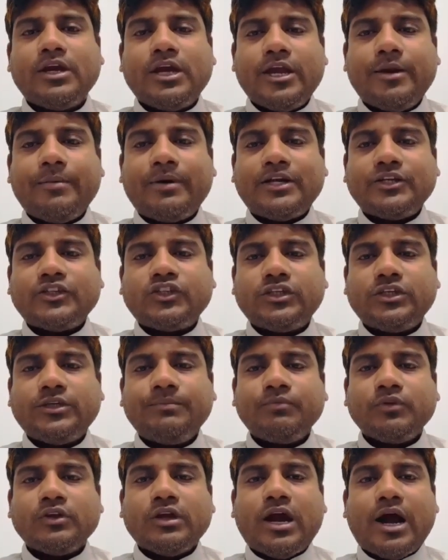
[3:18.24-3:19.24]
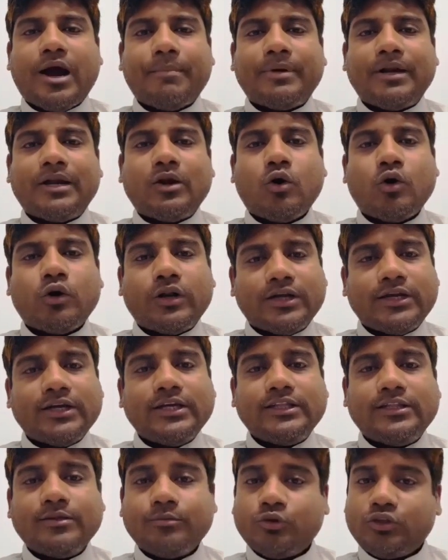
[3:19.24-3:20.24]
এবার আসছি আপনারা অনেকেই
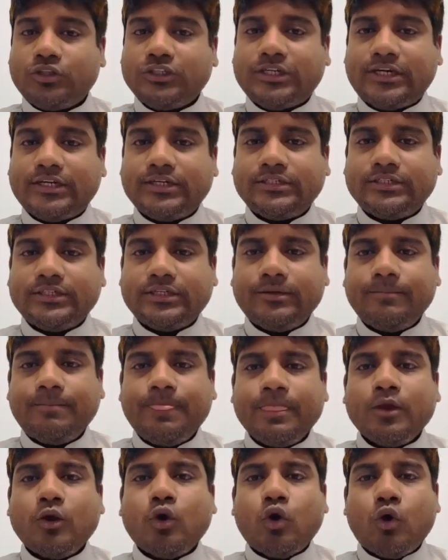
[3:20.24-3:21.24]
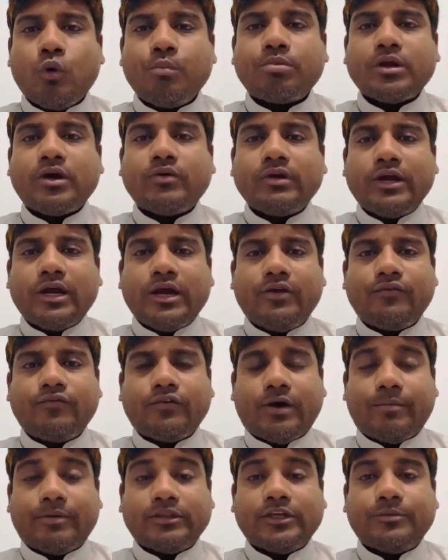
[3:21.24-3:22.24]
ইতিমধ্যে জানেন যে হোমটাউন অ্যাপ
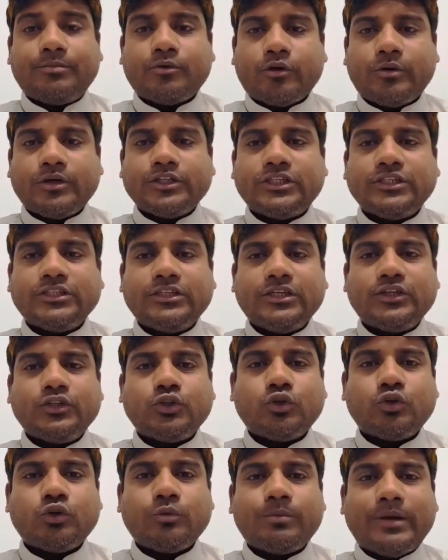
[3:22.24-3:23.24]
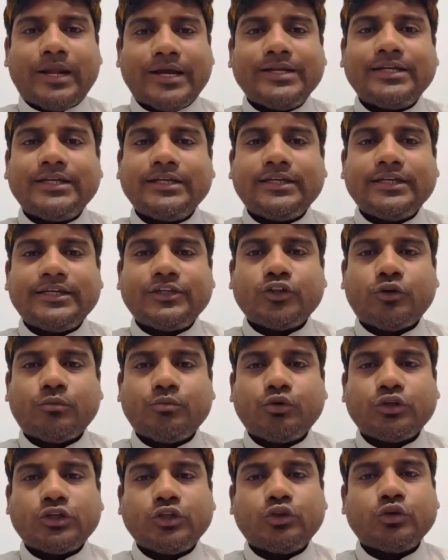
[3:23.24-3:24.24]
আমাদের প্রবাসীদের জন্য ফ্লাইট টিকিট
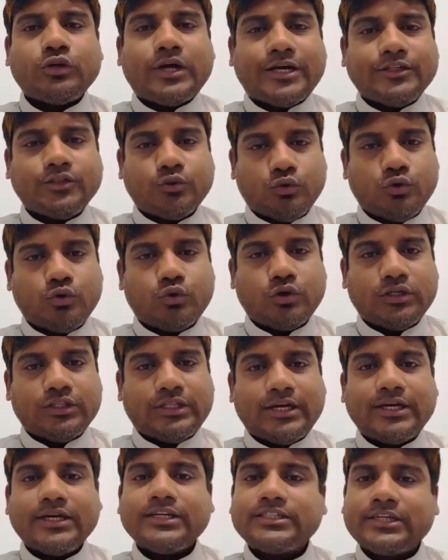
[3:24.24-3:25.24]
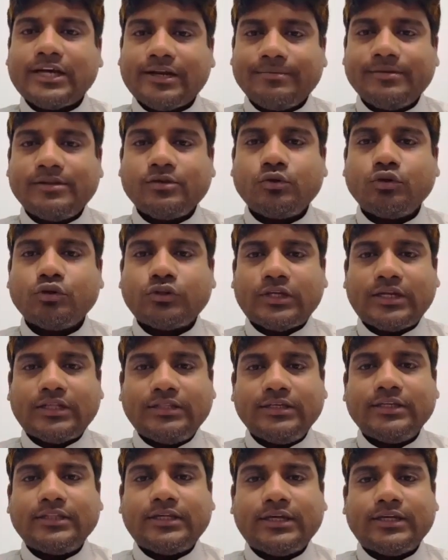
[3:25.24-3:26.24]
সম্পর্কিত কাজগুলো করে থাকে সার্ভিসগুলো তারা
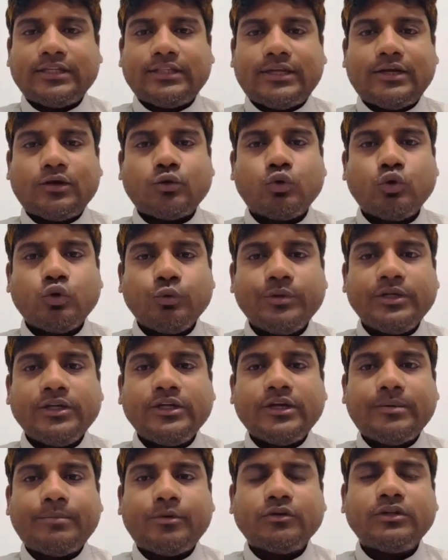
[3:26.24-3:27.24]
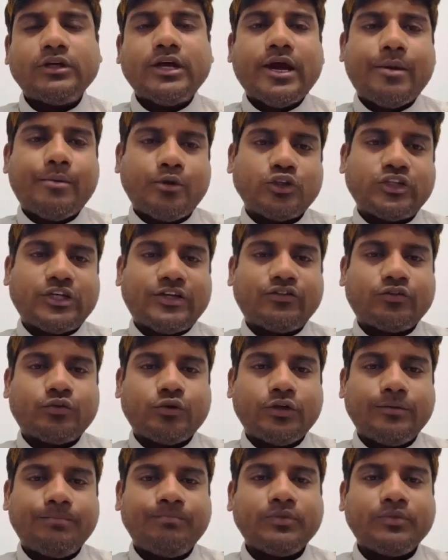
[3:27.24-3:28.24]
দিয়ে থাকে তারা খুবই নিরাপদ এবং সাশ্রয়ী